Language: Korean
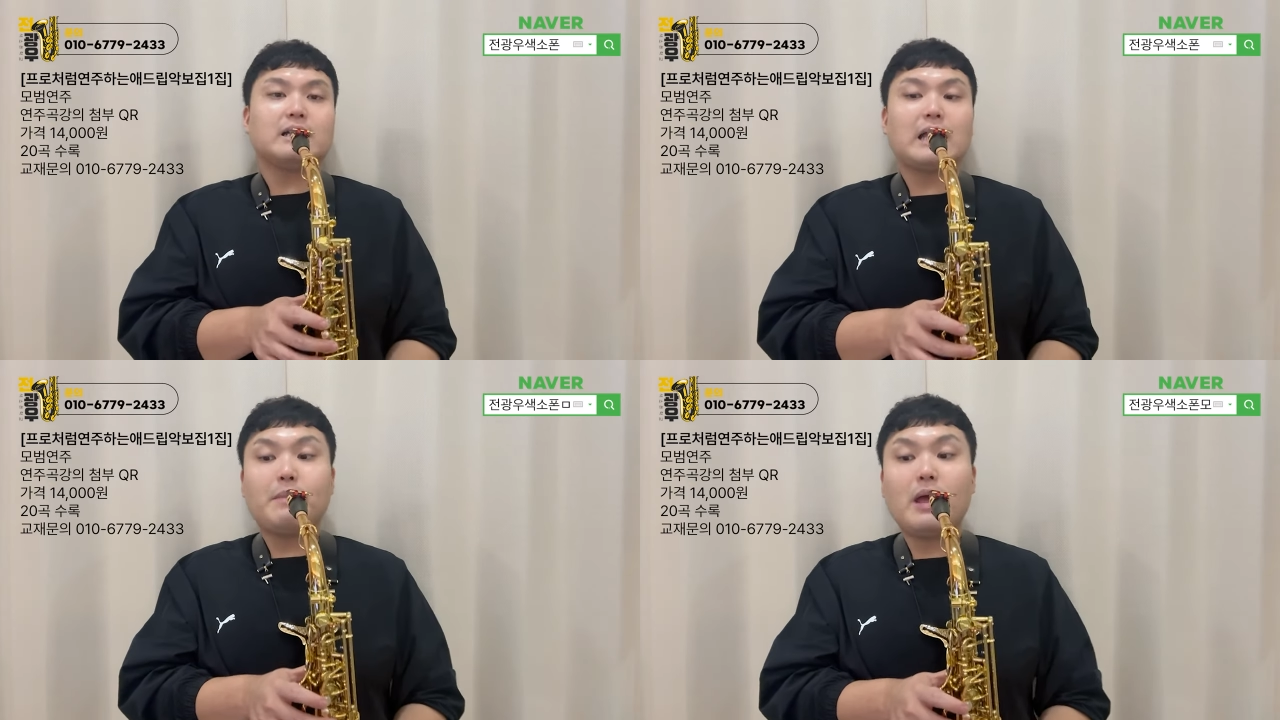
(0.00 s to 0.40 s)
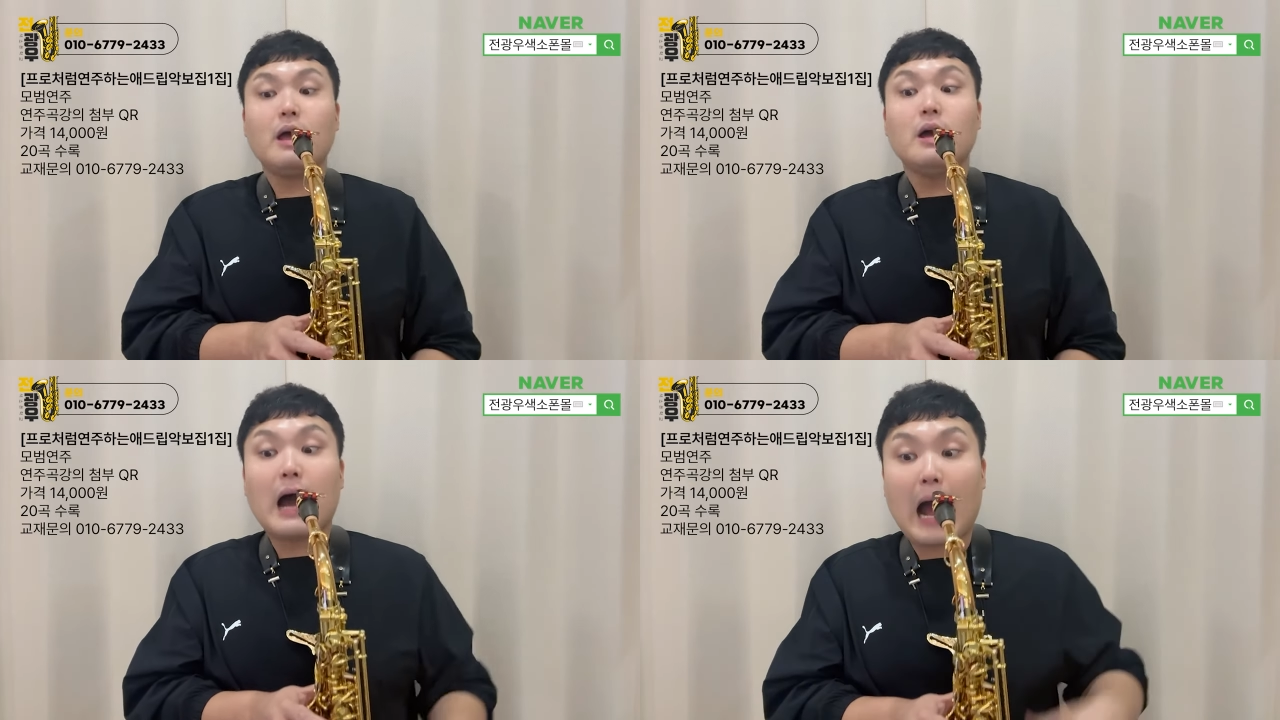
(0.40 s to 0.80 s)
다음에
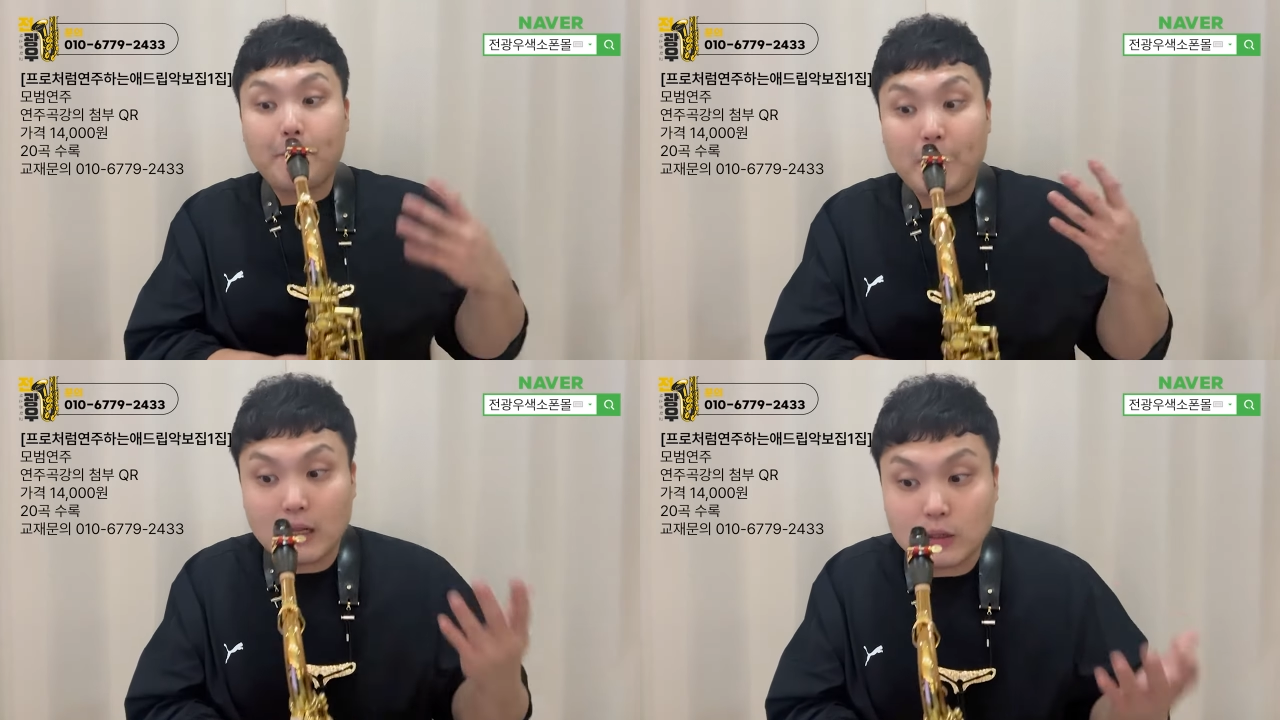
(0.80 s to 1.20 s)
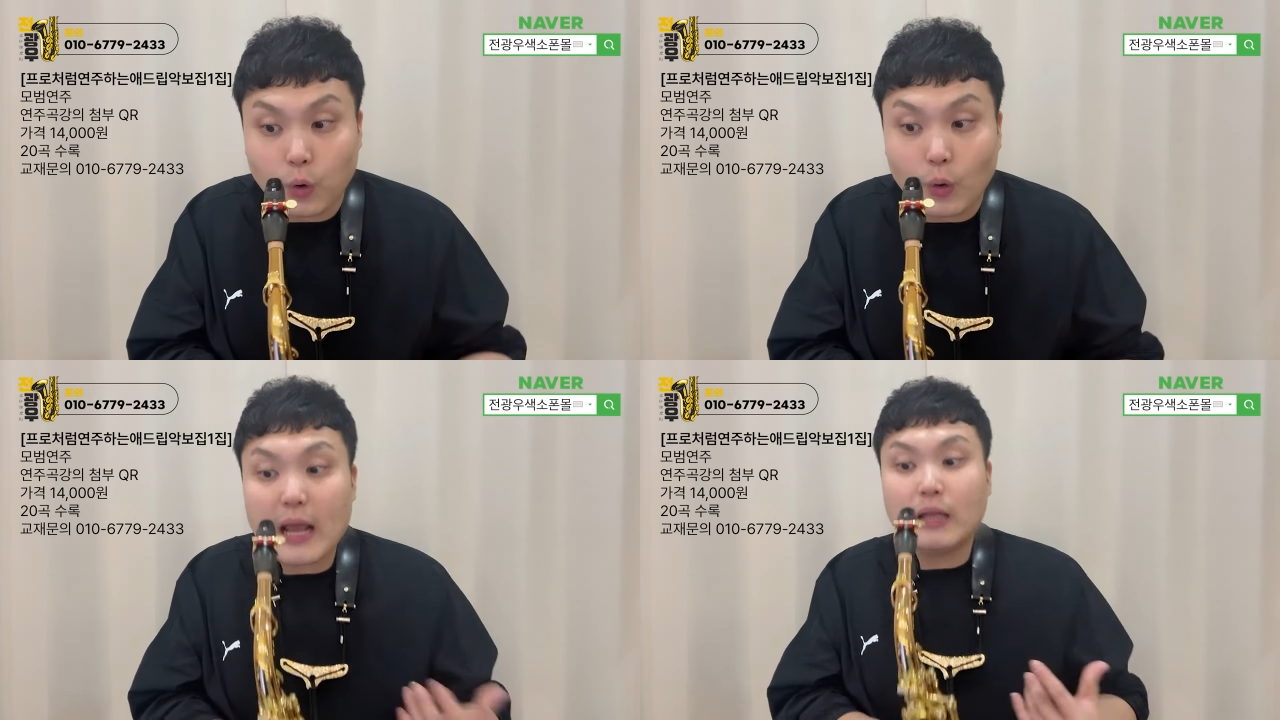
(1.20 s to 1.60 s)
앞에
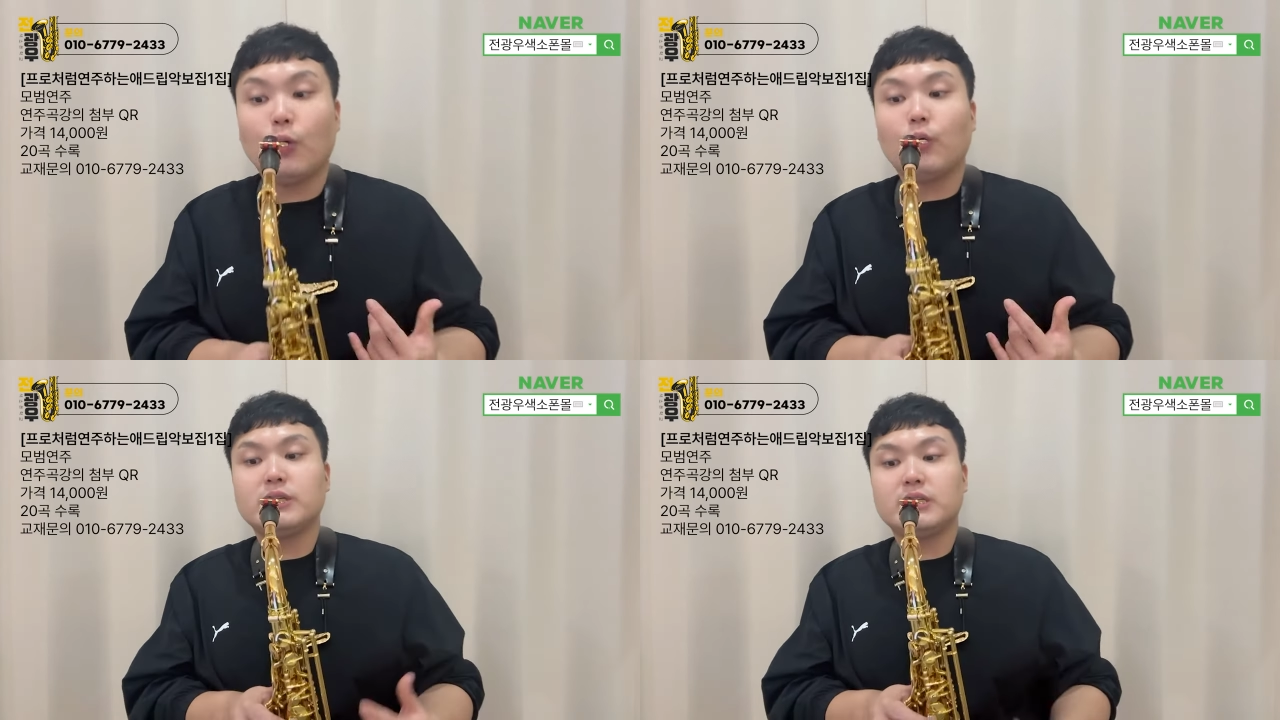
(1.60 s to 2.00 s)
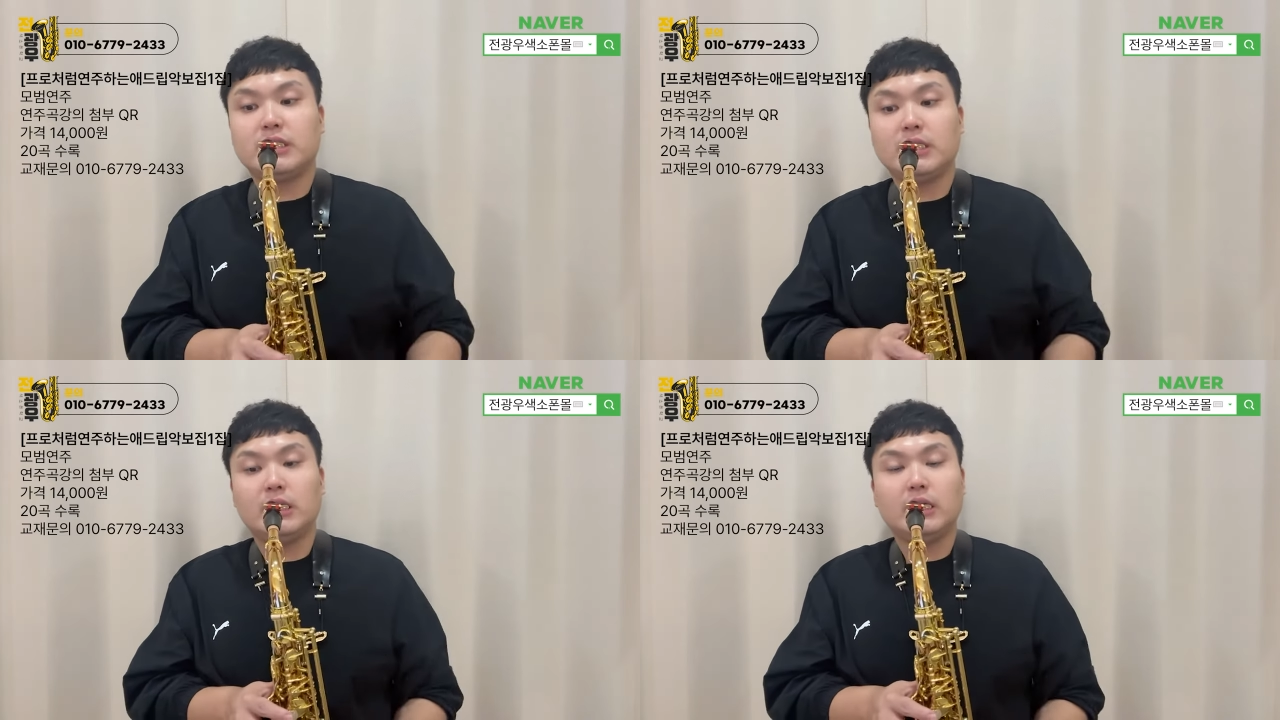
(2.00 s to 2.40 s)
도레도
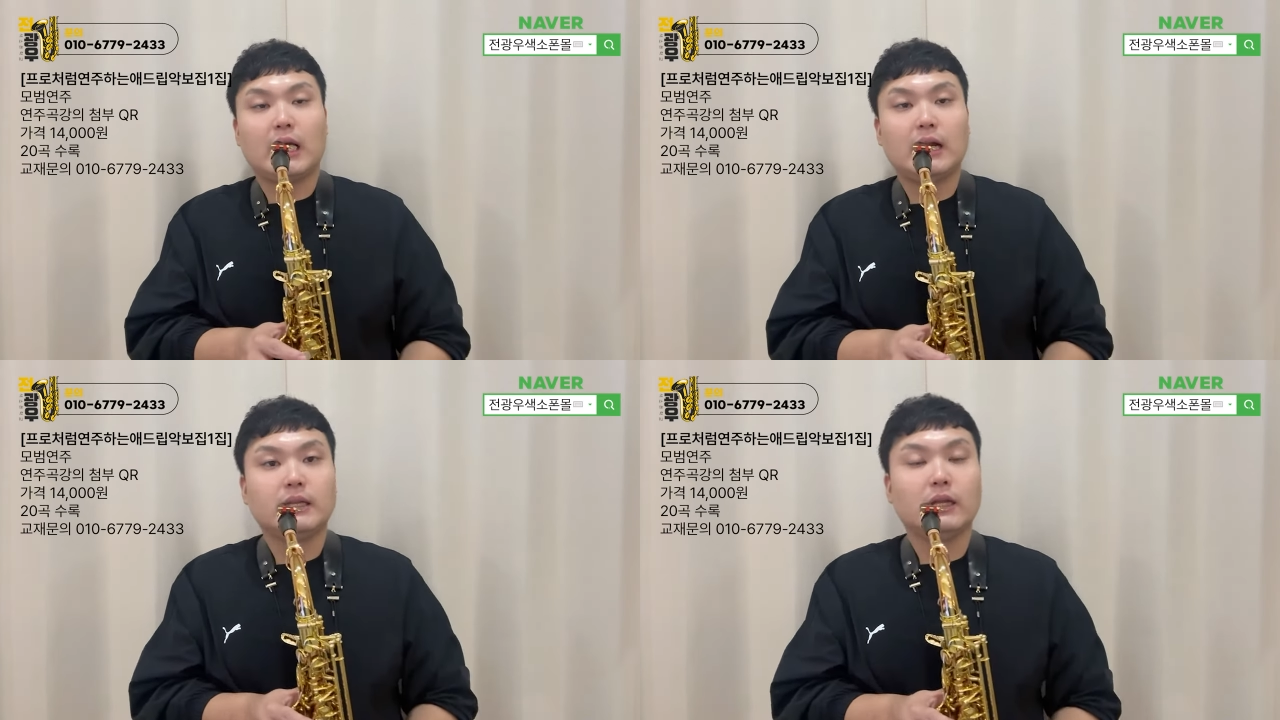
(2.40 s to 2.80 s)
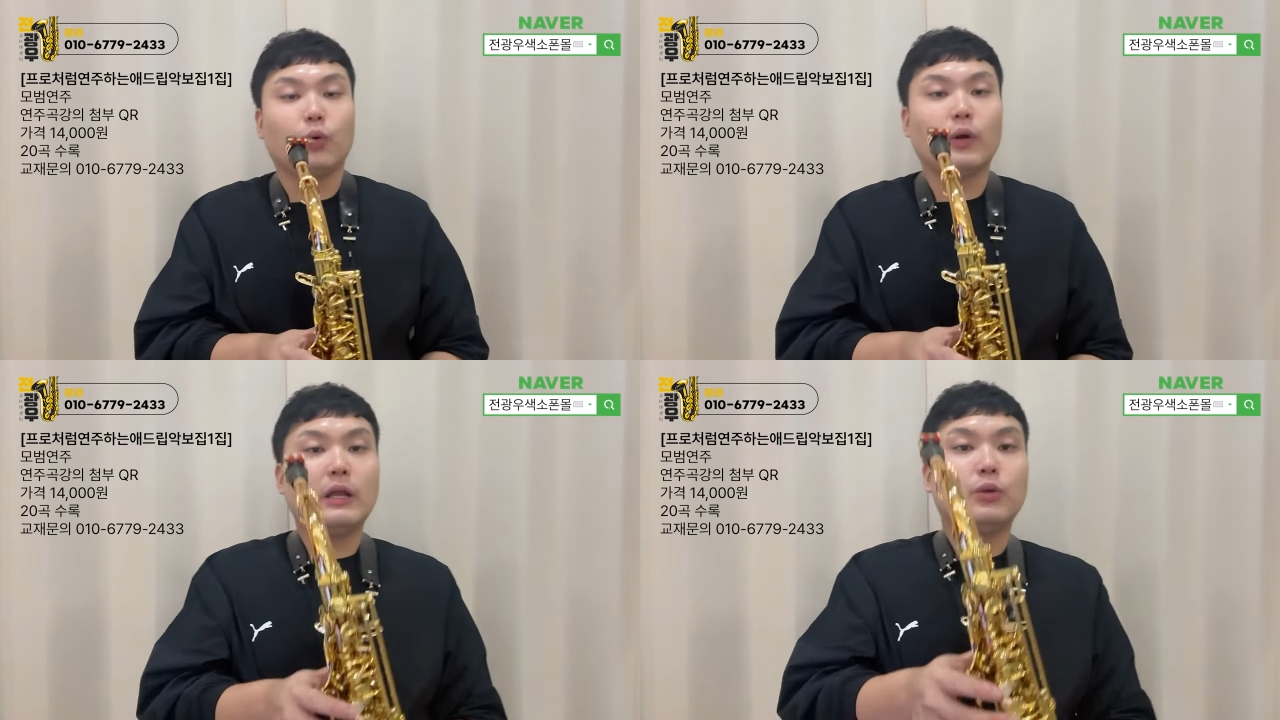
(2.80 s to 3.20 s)
시 할 때
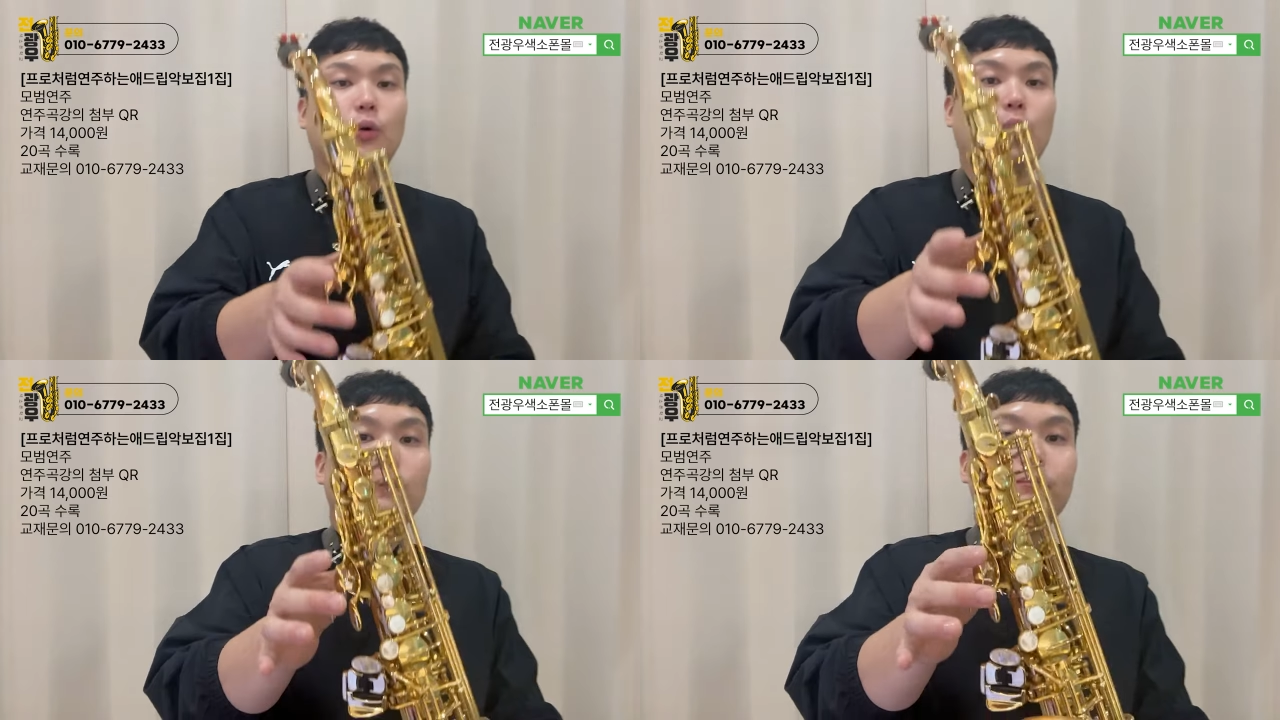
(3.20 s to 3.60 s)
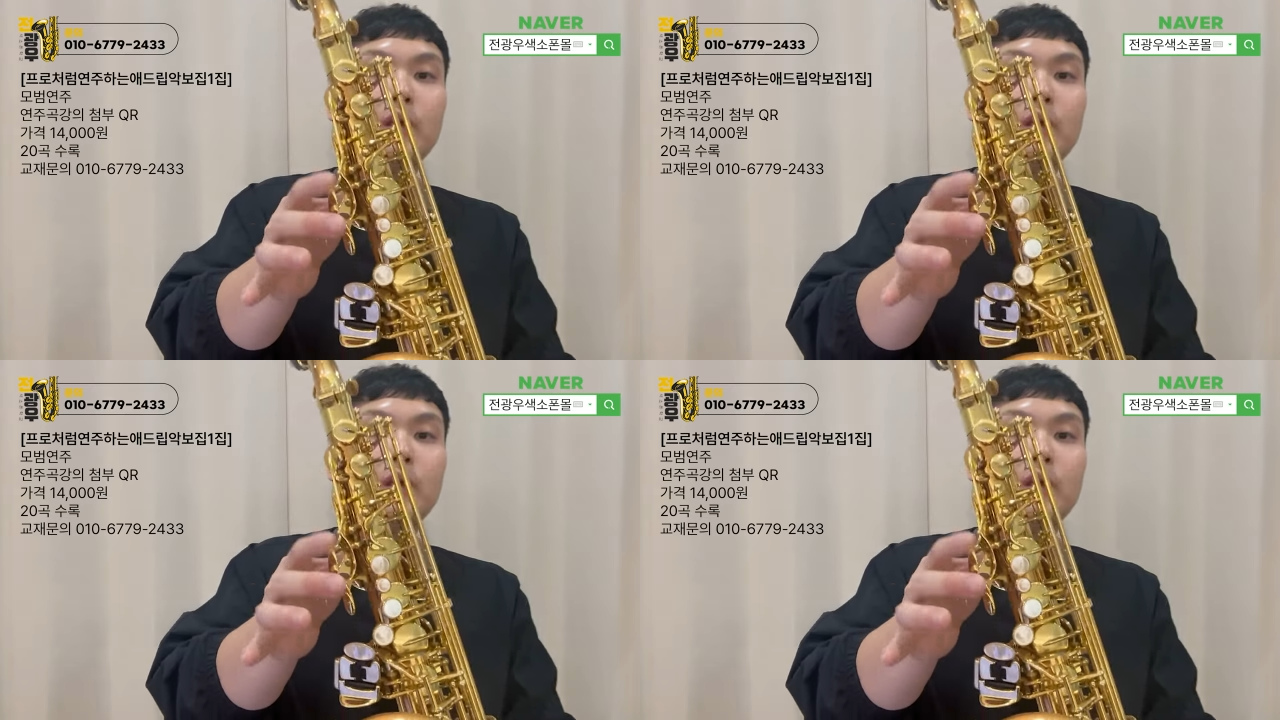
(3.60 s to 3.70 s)
도레도